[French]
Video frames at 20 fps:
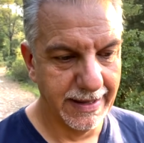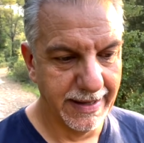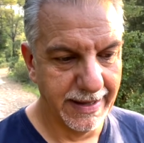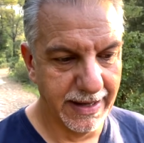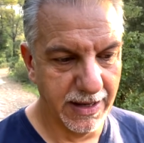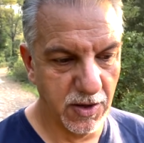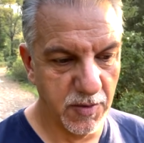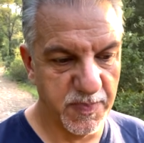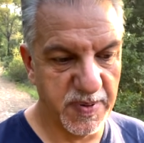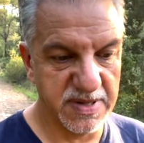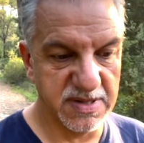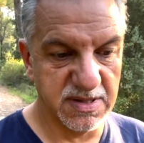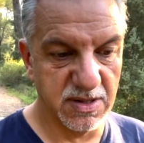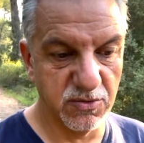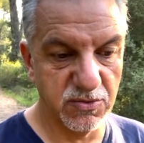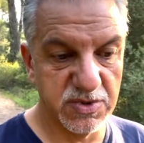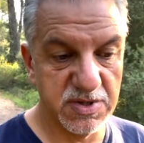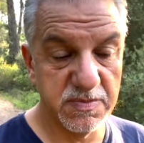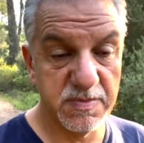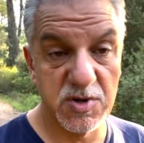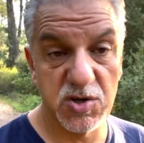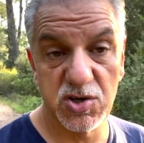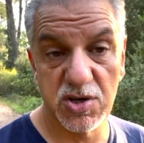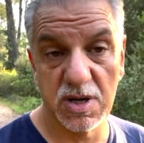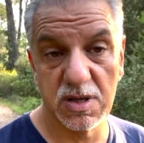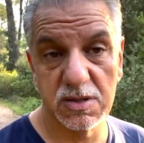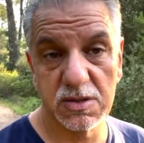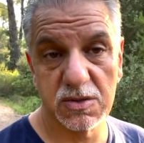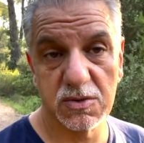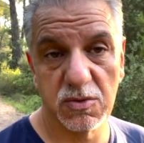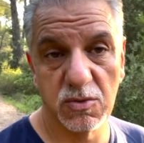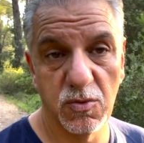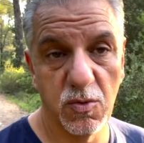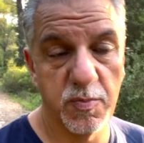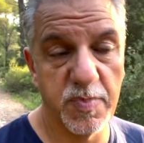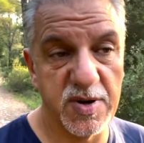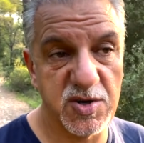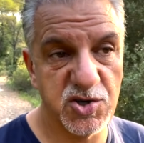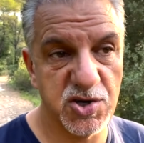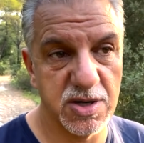Et le paysan lui dit, mais chance ou
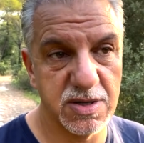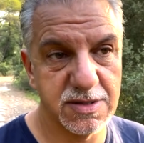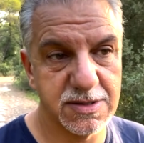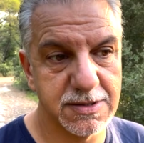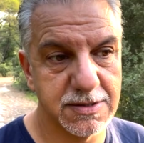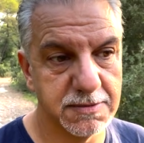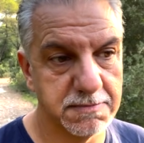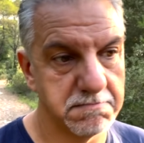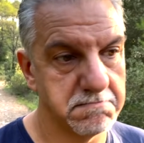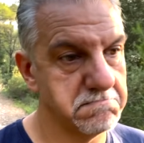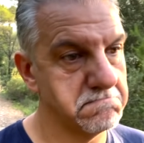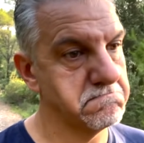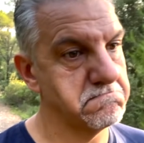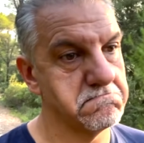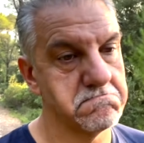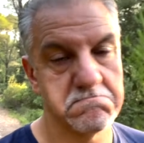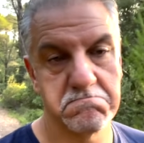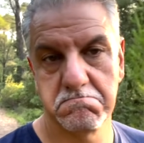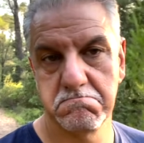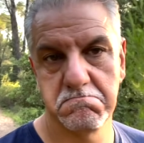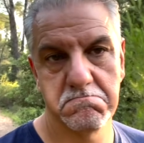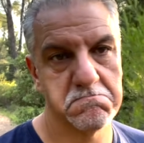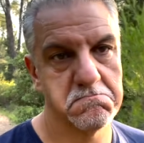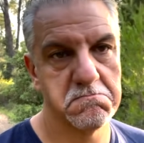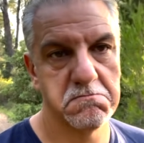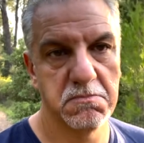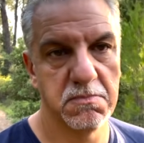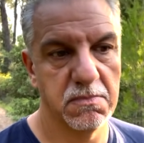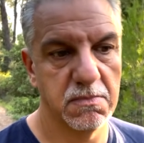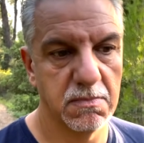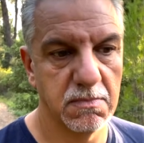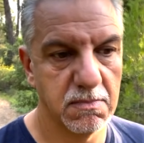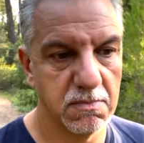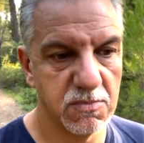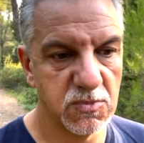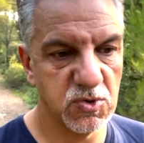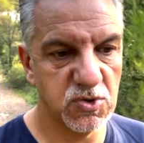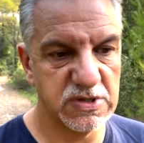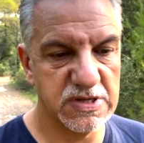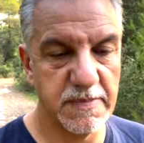pas chance,
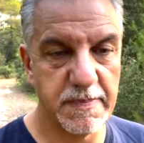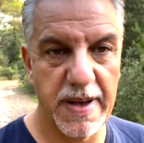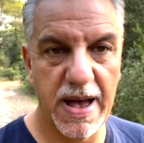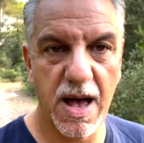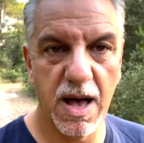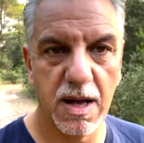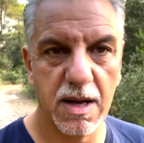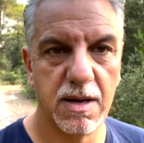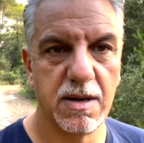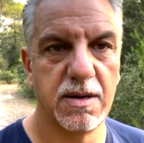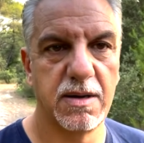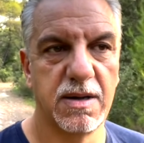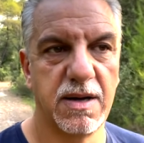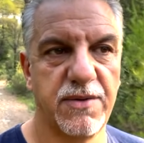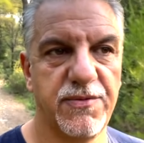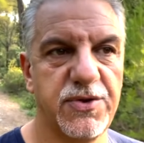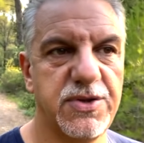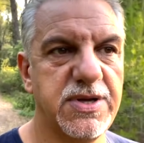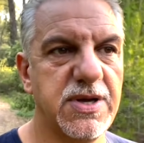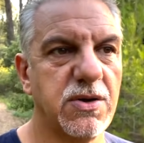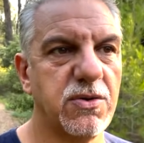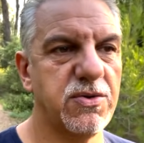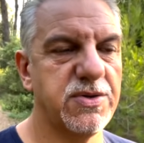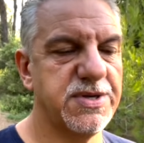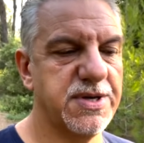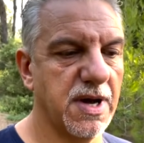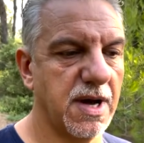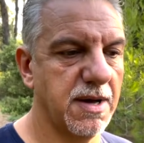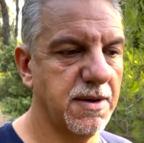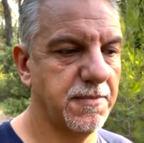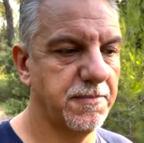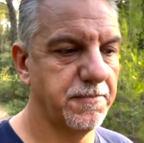je ne sais pas, l'avenir le dira.